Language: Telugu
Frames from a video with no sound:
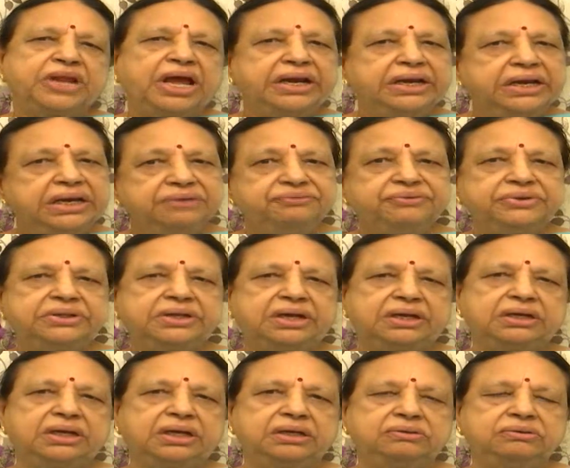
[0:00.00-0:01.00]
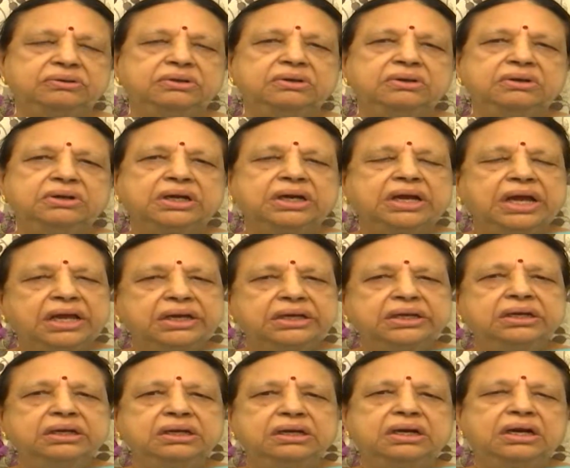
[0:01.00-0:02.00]
అన్ని విధాలుగాను
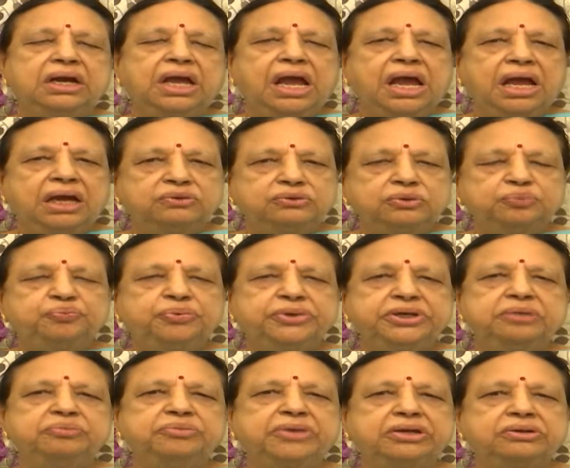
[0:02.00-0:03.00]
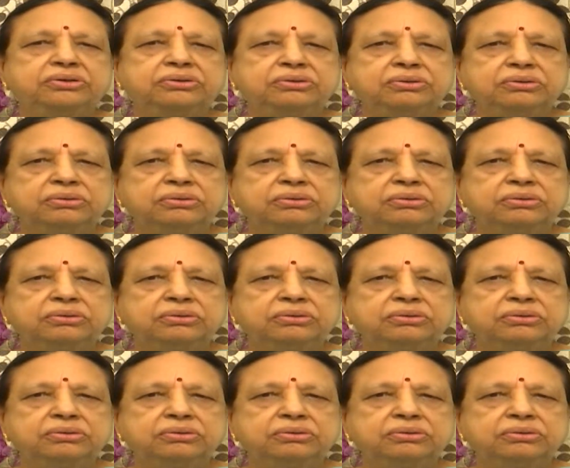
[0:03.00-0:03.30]
కానీ ఆ ఉప్పుని మనం